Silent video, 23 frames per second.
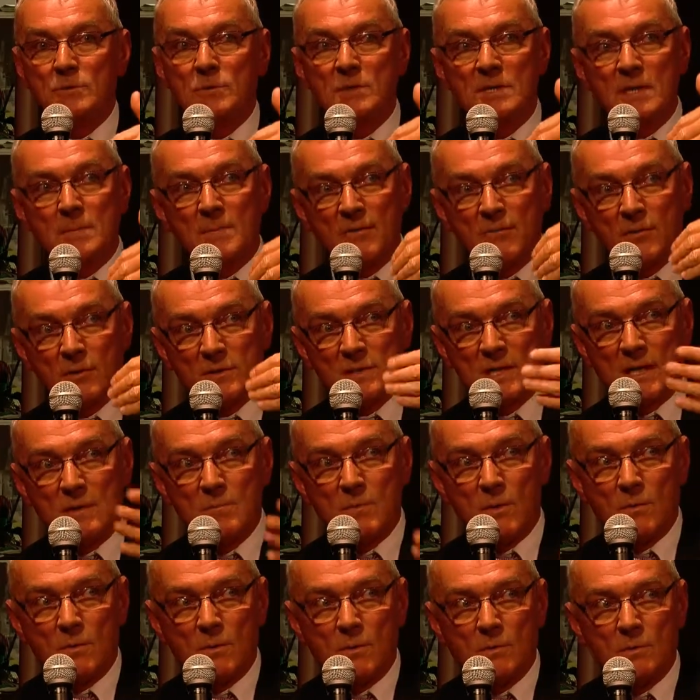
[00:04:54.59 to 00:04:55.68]
que ce n'est pas
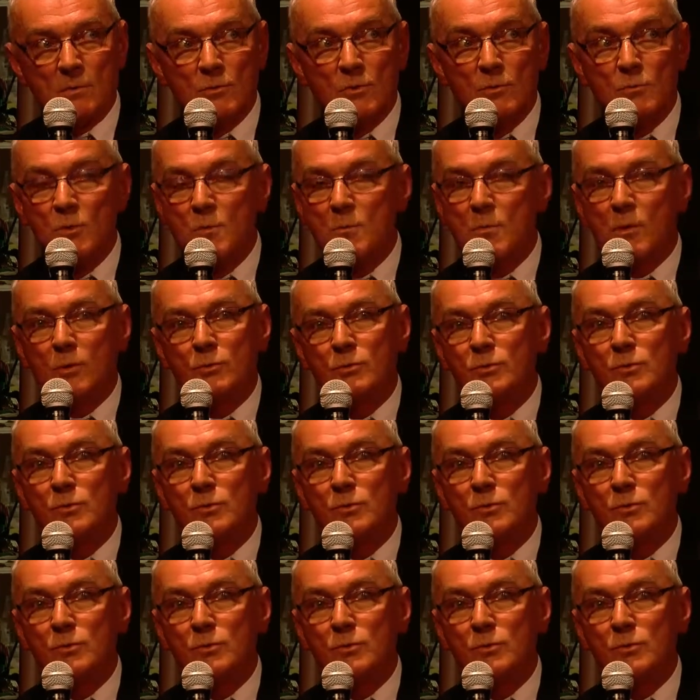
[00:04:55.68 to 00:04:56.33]
forcément le moment,